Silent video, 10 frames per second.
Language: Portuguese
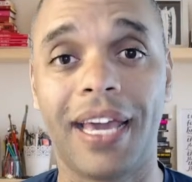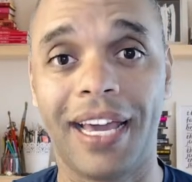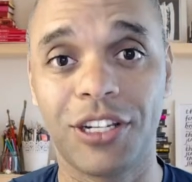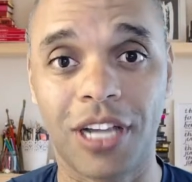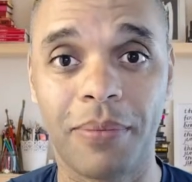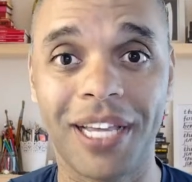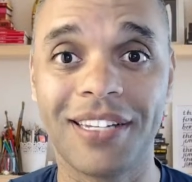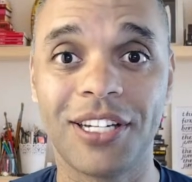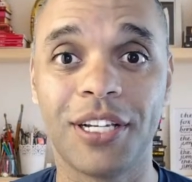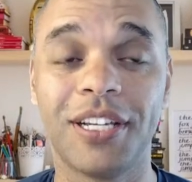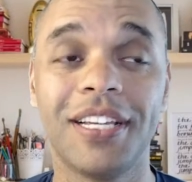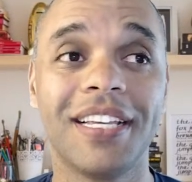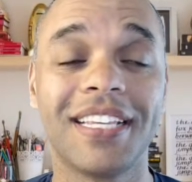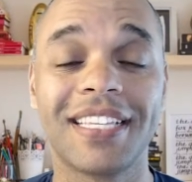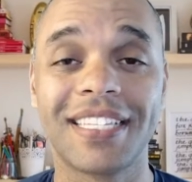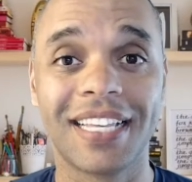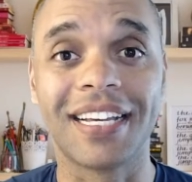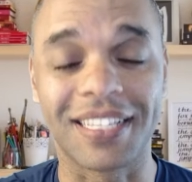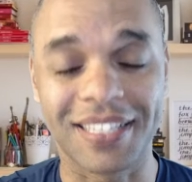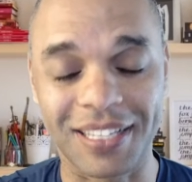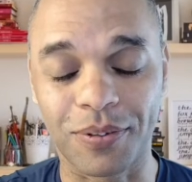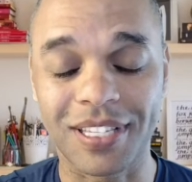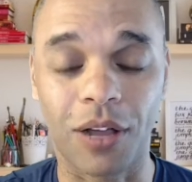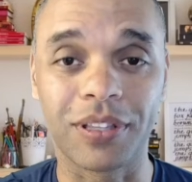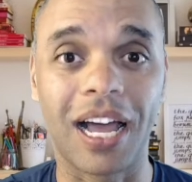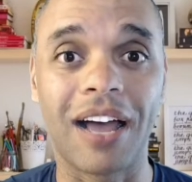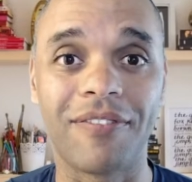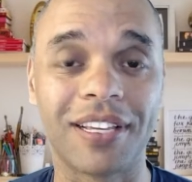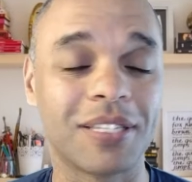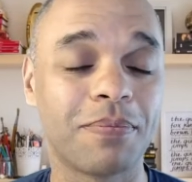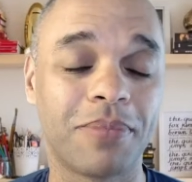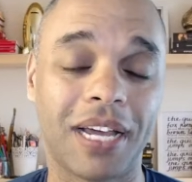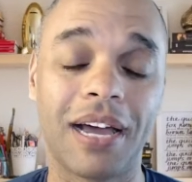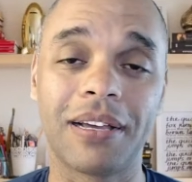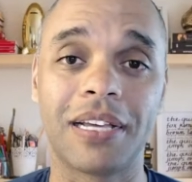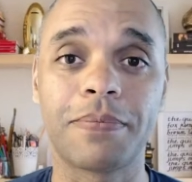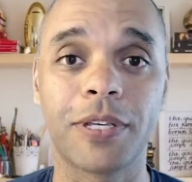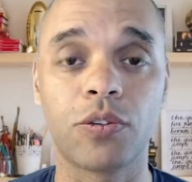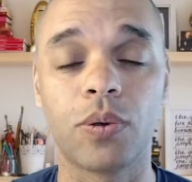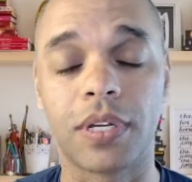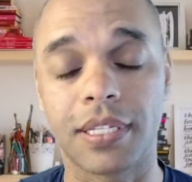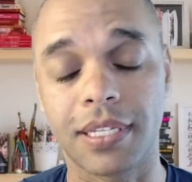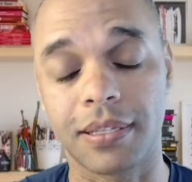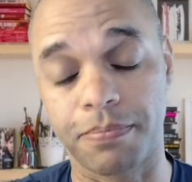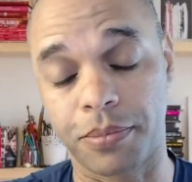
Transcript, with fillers: eticamente sãs, são saudáveis para as pessoas,